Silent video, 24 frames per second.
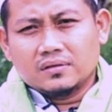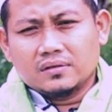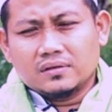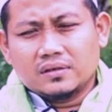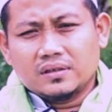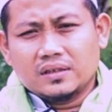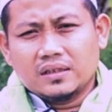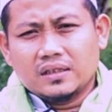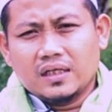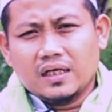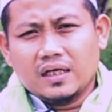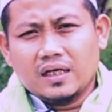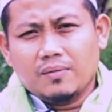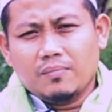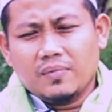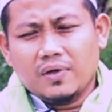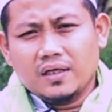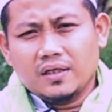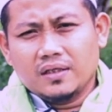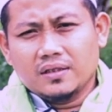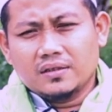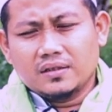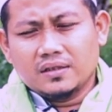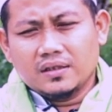Di dalam
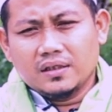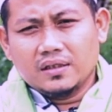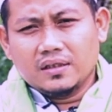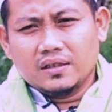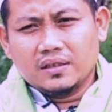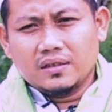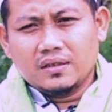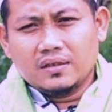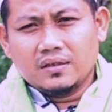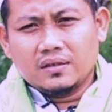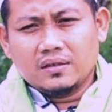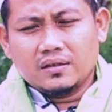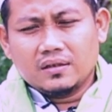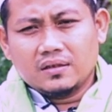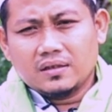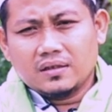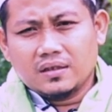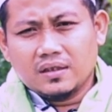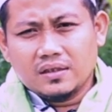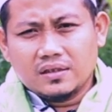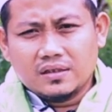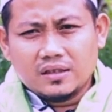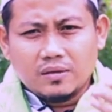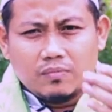hadis ini,
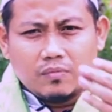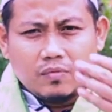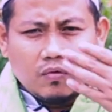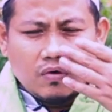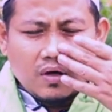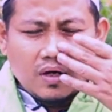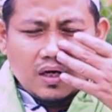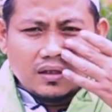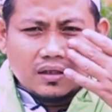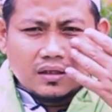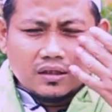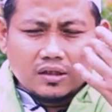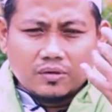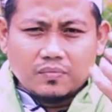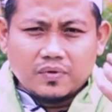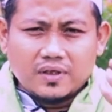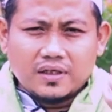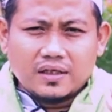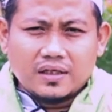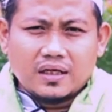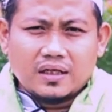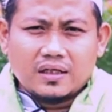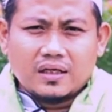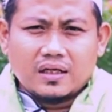keistimewaan yang
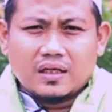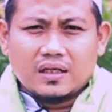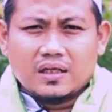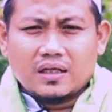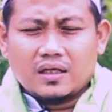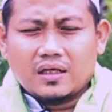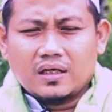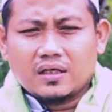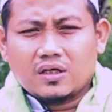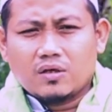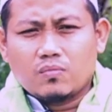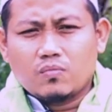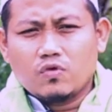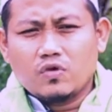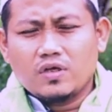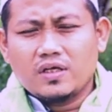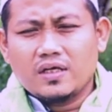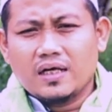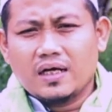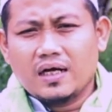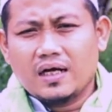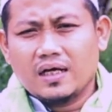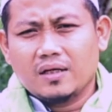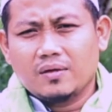diberikan adalah
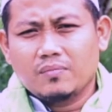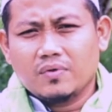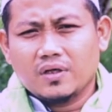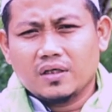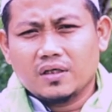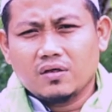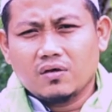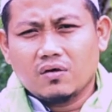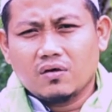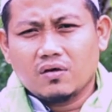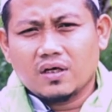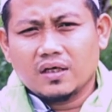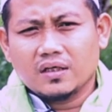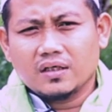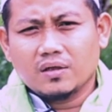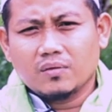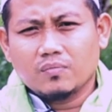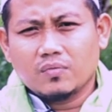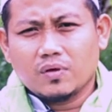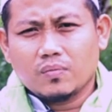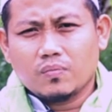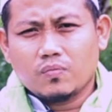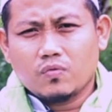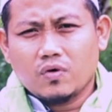kemuliaan bagi orang
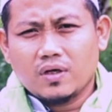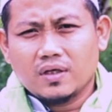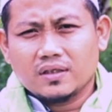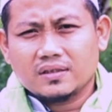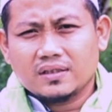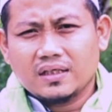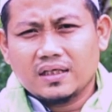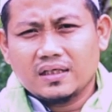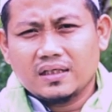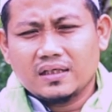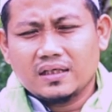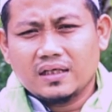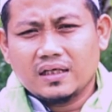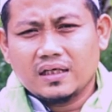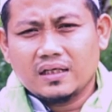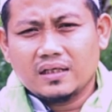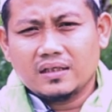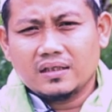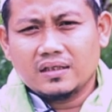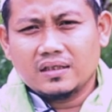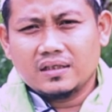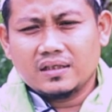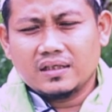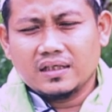yang berpuasa
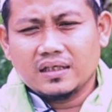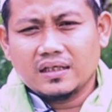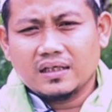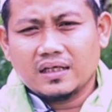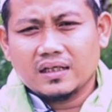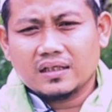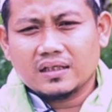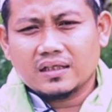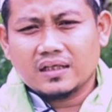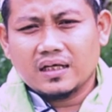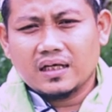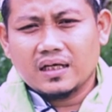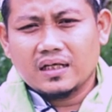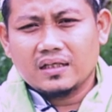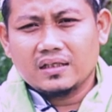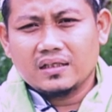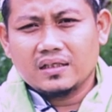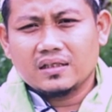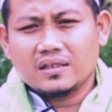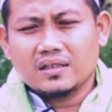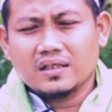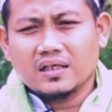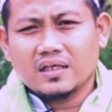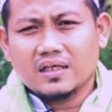dengan ditingkatkan,
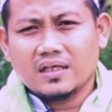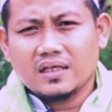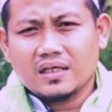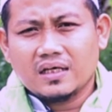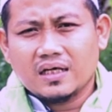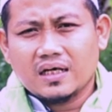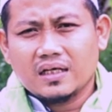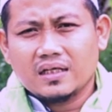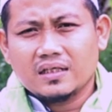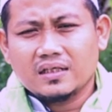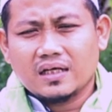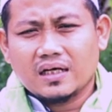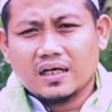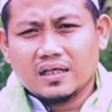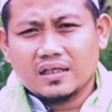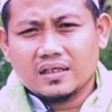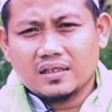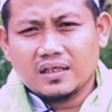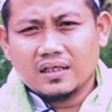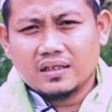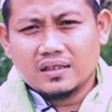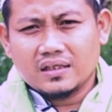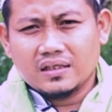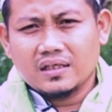ditinggikan
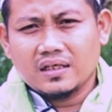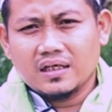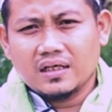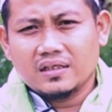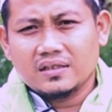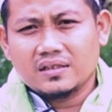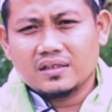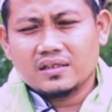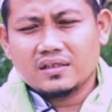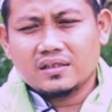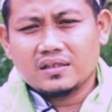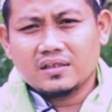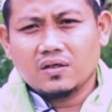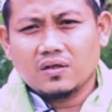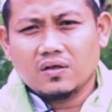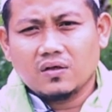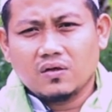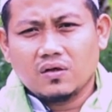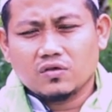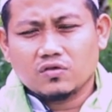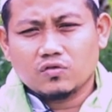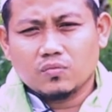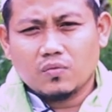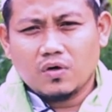derajatnya di sisi
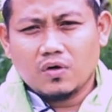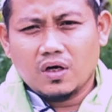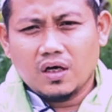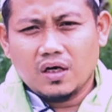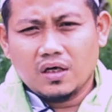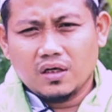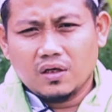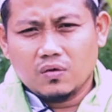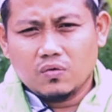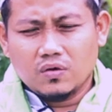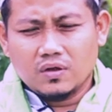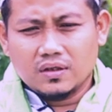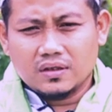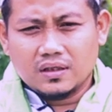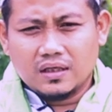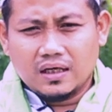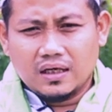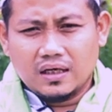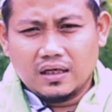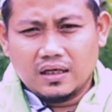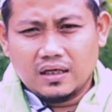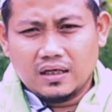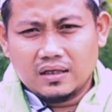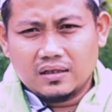Allah Subhanahu wa
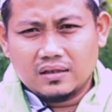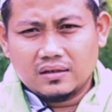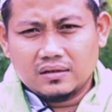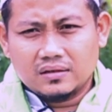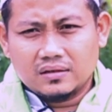taala.